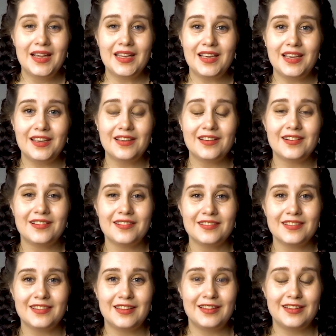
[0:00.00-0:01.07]
И
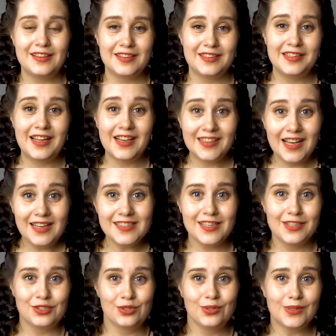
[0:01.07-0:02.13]
иногда
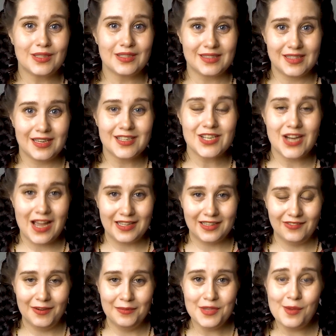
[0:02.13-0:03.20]
Санджу это раздражает
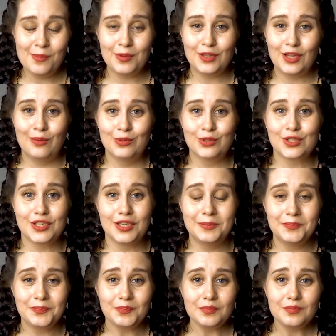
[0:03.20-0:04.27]
во мне, потому что
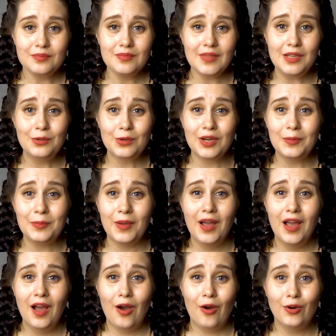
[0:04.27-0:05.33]
ну, как бы,
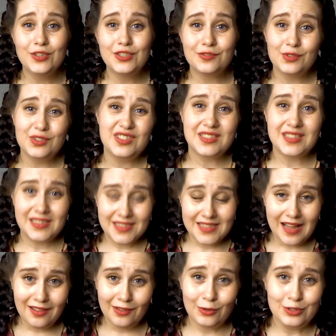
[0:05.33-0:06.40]
он же вроде
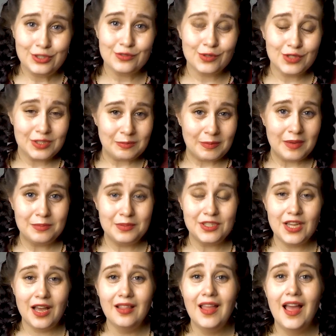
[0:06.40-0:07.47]
сказал, он же вроде
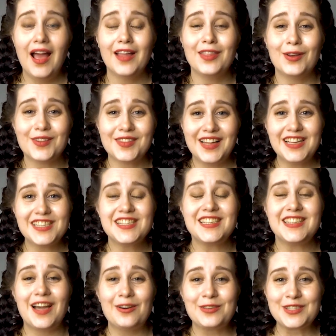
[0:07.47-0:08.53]
пообещал, но однажды
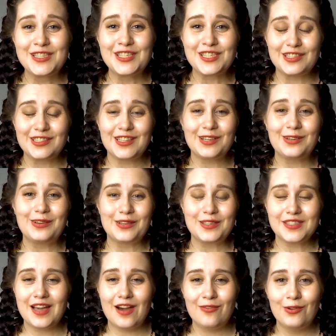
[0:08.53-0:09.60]
я услышала такой
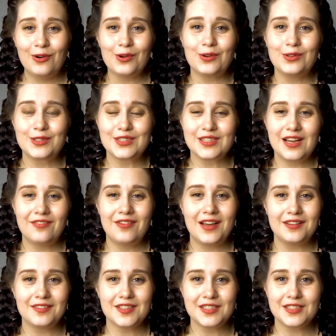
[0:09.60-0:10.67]
разговор, он
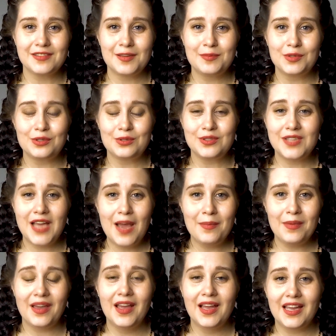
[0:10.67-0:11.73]
разговаривал со своими
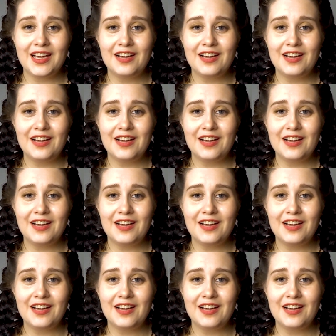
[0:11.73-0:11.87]
друзьями и